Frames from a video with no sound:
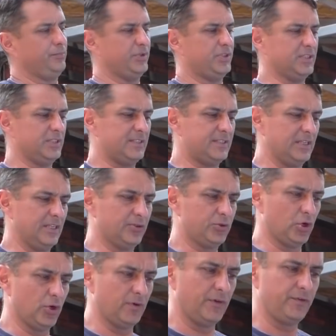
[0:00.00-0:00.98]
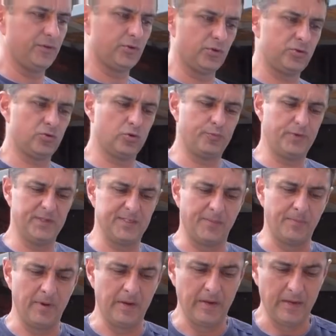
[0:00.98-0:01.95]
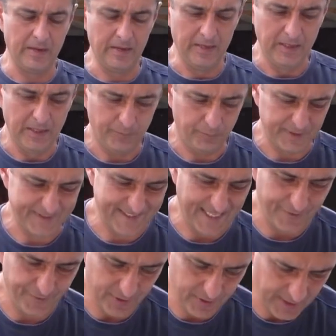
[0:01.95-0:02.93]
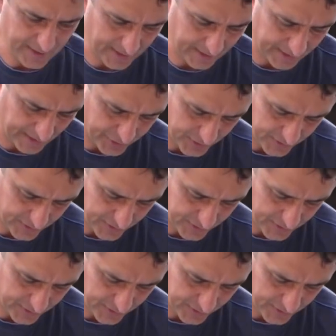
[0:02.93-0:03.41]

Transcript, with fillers: 50-литровое ведро с сюрпризом. Поставить некогда,